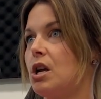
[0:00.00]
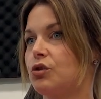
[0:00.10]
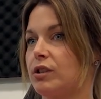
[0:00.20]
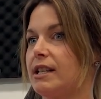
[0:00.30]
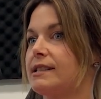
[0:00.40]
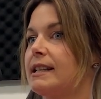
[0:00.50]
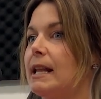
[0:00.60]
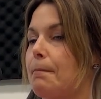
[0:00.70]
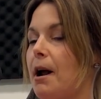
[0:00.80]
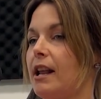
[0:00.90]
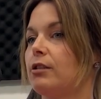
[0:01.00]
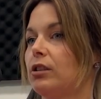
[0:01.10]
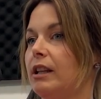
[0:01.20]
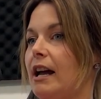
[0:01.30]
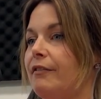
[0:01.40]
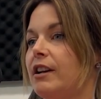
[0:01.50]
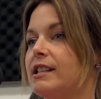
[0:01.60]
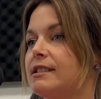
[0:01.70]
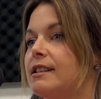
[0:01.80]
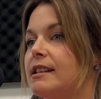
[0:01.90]
Je veux dire, si tu pas à l'écoute de ta faim, de
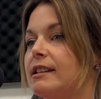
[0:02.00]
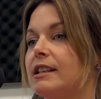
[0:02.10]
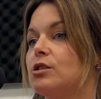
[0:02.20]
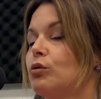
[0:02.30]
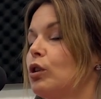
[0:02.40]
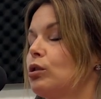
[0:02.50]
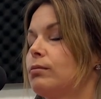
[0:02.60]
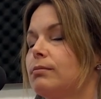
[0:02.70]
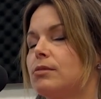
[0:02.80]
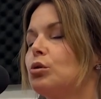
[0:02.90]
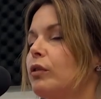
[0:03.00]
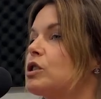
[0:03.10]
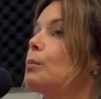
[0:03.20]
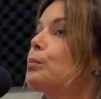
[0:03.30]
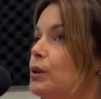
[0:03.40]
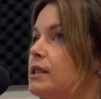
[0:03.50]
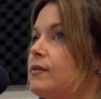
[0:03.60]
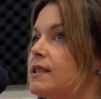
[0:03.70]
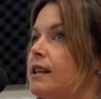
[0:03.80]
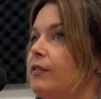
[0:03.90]
ta société, tu vas trouver ça plus difficile.